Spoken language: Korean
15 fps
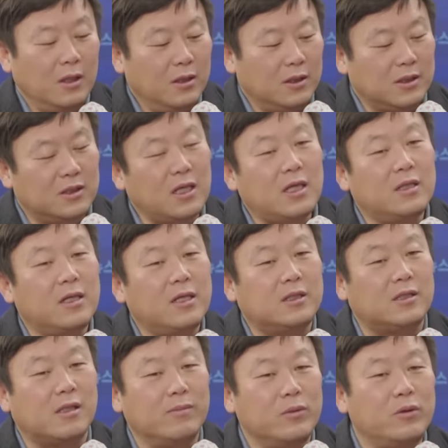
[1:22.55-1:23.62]
기자들의
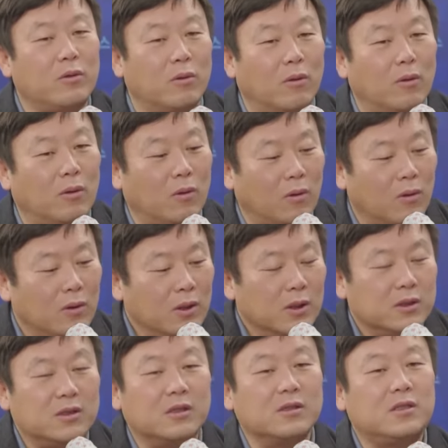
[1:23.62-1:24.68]
질문도
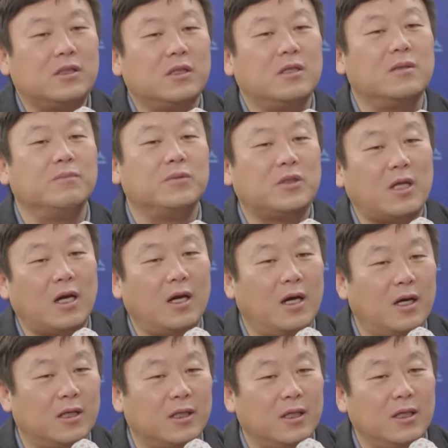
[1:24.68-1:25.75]
정치
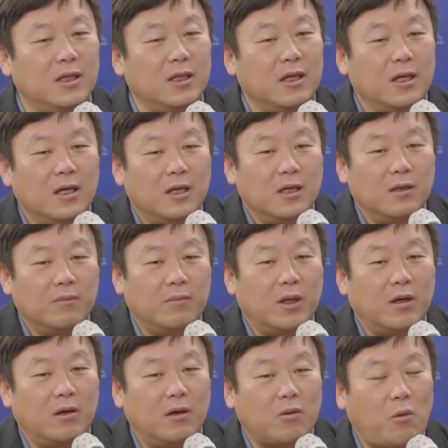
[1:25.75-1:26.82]
검찰이
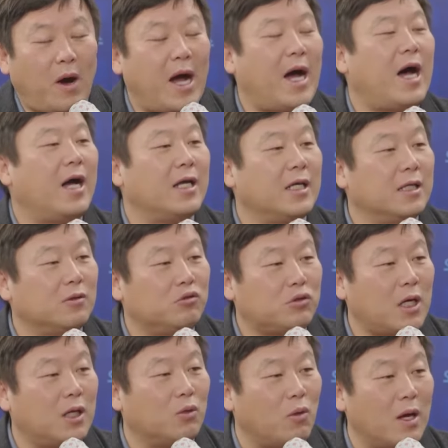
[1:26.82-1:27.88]
뭐 과잉
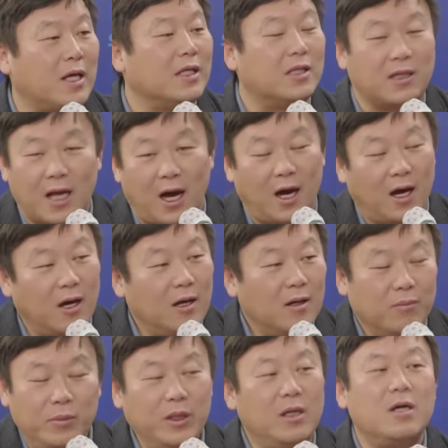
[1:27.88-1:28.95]
수사 논란이 있다.
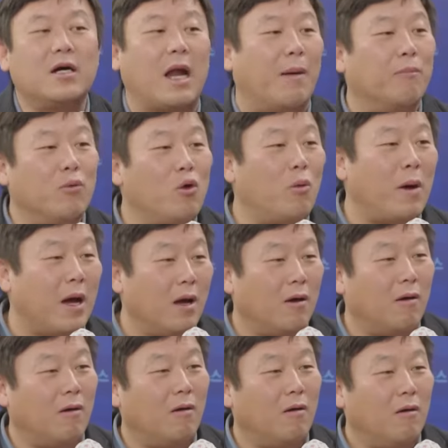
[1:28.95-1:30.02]
뭐 이런 걸 안
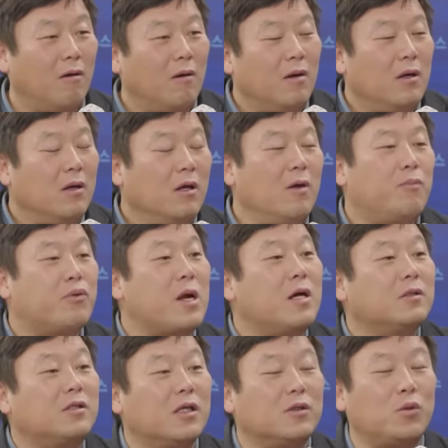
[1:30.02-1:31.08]
물어봐요. 왜
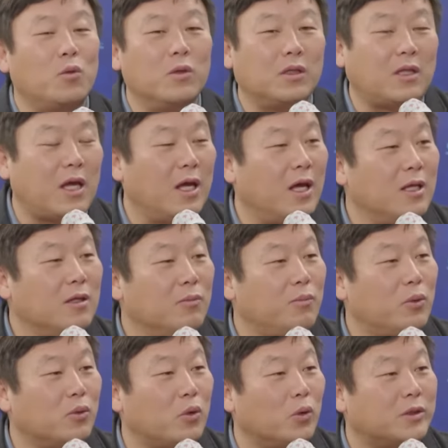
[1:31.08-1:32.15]
프랑스에서 올 때
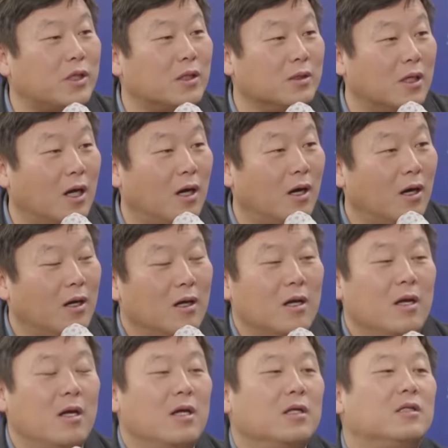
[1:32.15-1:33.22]
핸드폰 교체했냐? 음.
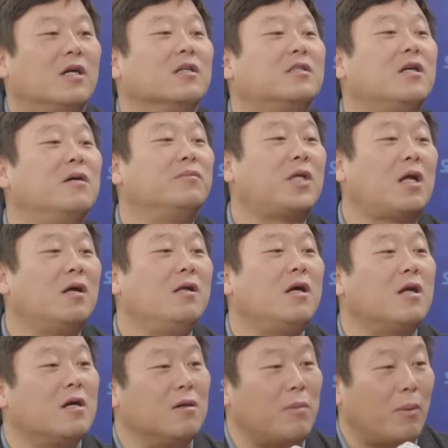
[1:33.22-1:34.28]
정치 검찰
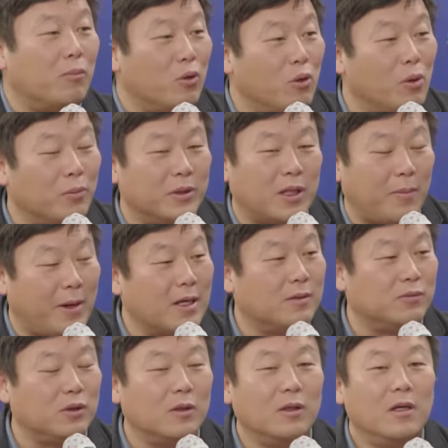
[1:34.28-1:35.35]
흘려는 것만 물어봅니다. 음.
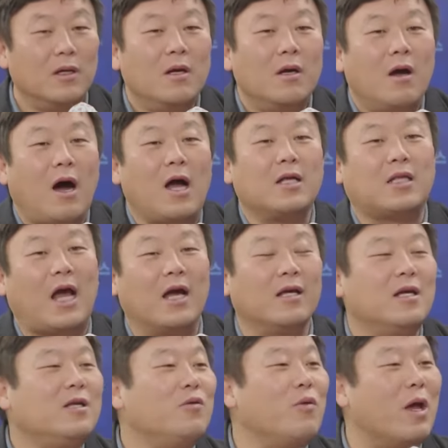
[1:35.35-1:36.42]
방금 음. 아니
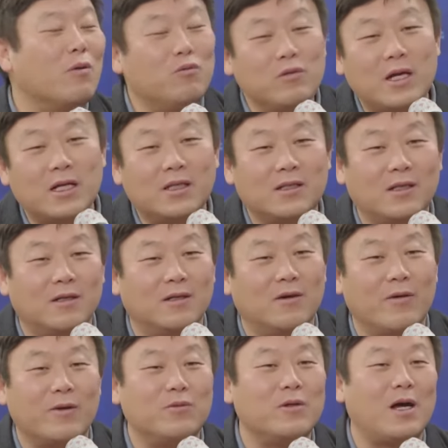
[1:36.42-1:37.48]
당연히 외국에서
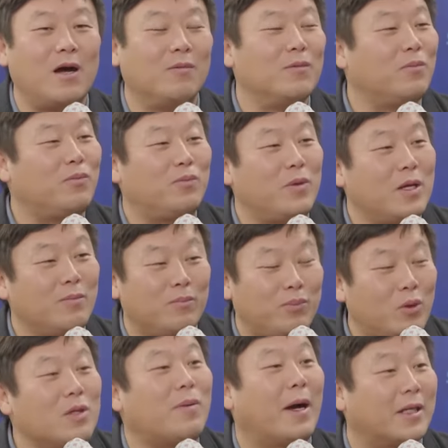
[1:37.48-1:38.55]
외국에 가면 음.
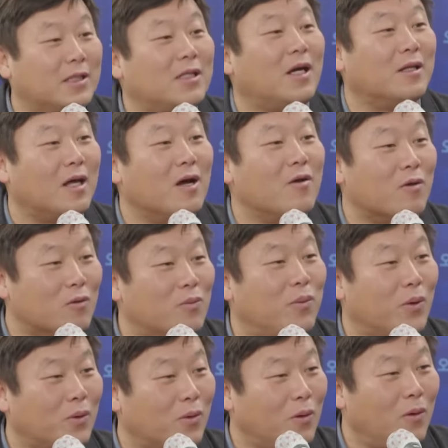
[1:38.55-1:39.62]
폰이 음. 바뀌지 않나요? 음, 외국
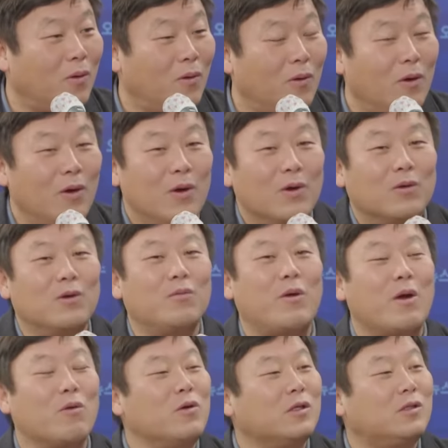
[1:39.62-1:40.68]
폰으로? 그럼
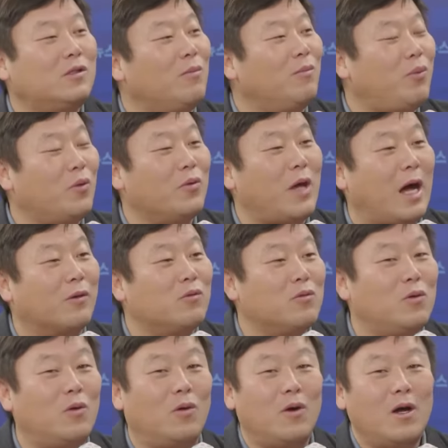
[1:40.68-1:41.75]
외국에 쓰던 폰
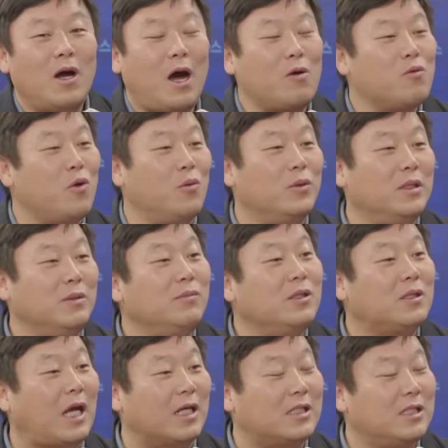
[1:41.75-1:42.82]
놔두고 한국 오면 임시,
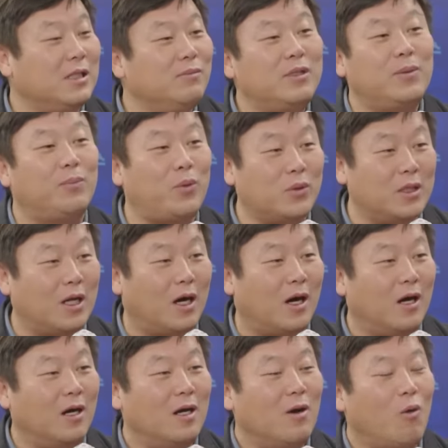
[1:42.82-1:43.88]
다시
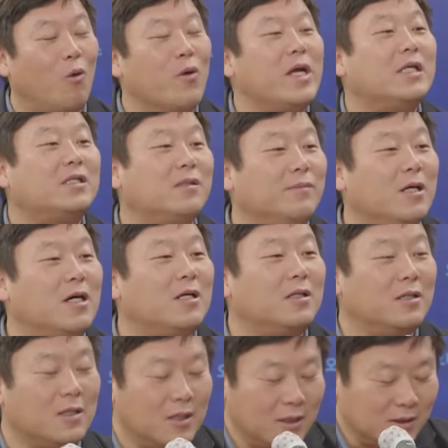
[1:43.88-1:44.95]
임시폰이나 오래
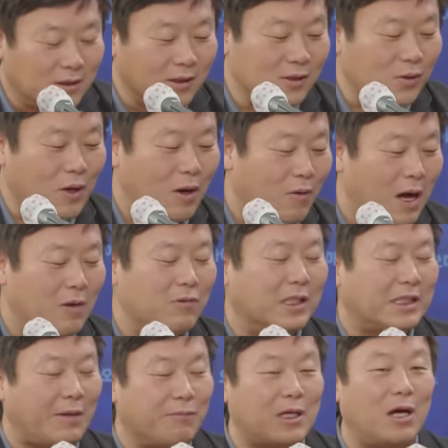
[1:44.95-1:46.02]
있으면 정시로 하고 한국에
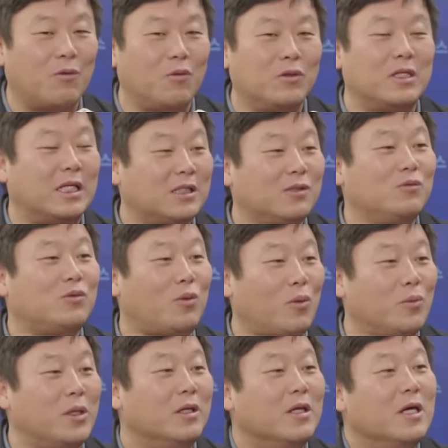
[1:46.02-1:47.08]
잠깐 오는데 친구들
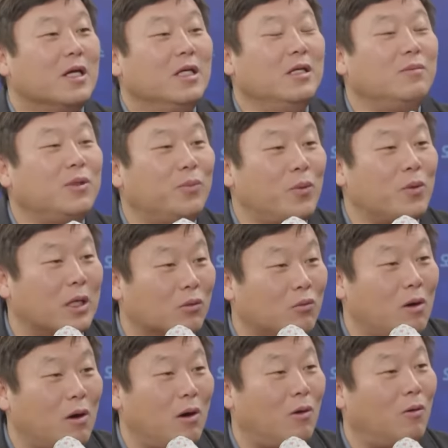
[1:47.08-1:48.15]
오면 임시폰
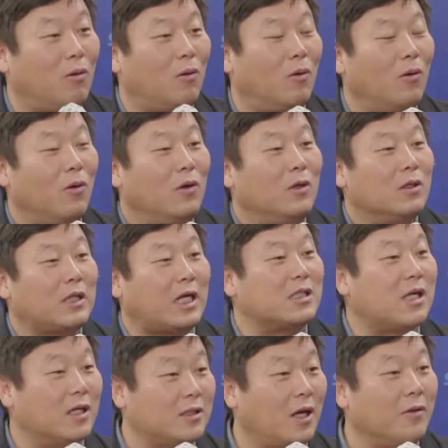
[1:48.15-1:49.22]
개통하고 다시
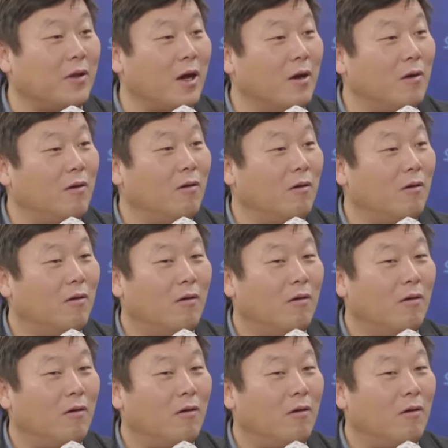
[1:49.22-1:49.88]
가지 않나요?